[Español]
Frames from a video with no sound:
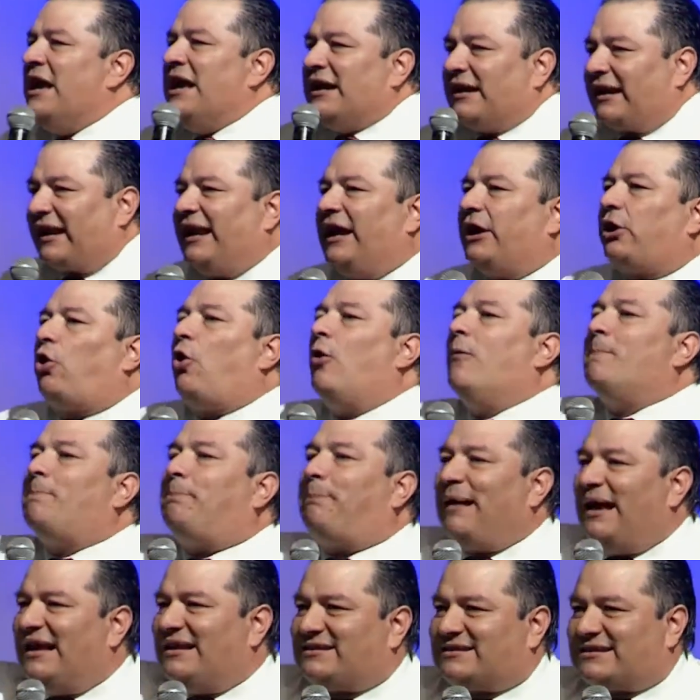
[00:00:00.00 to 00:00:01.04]

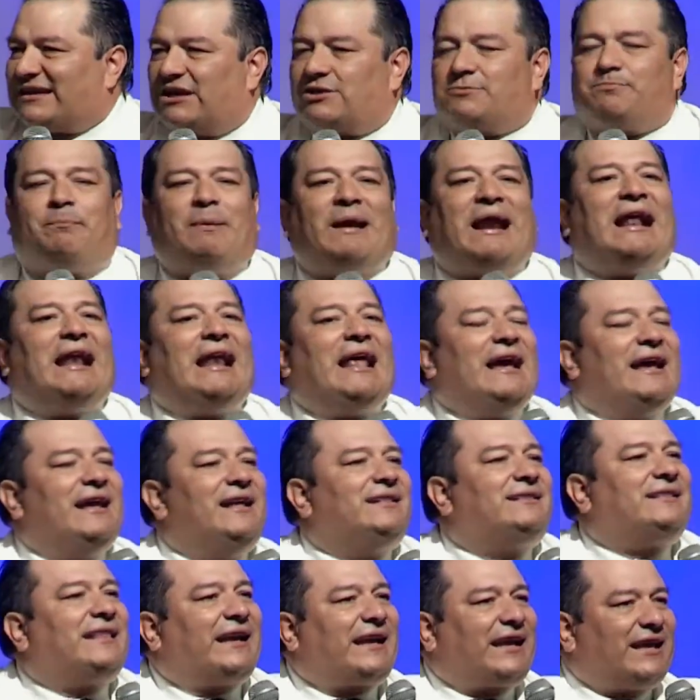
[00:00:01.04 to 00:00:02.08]
recompensas para la
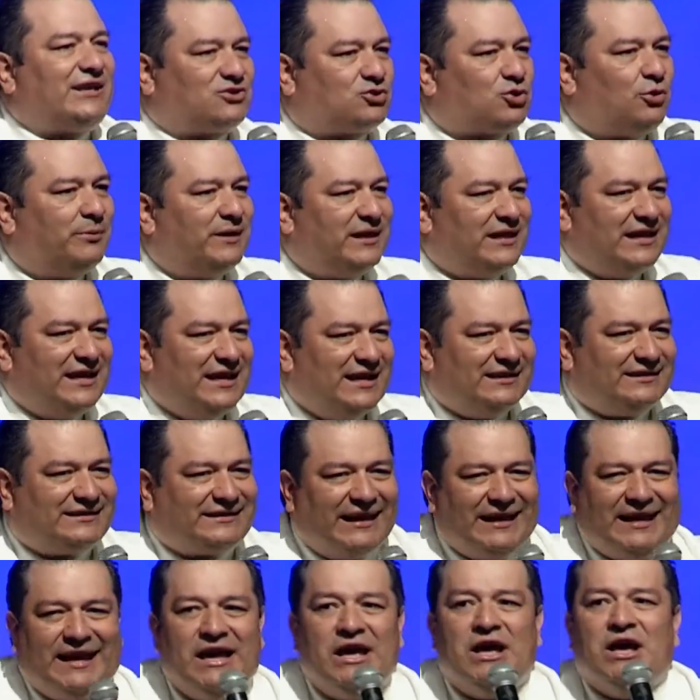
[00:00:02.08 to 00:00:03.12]
gente que es
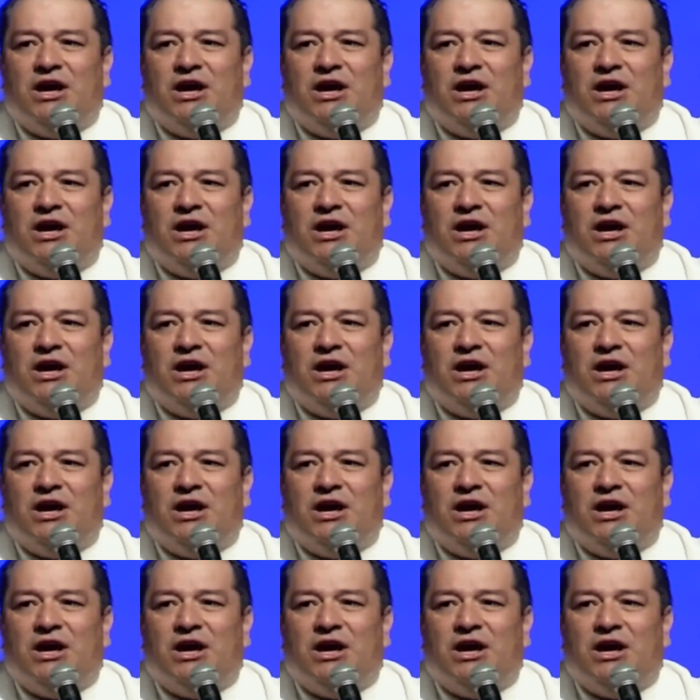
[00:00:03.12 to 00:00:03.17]
obediente.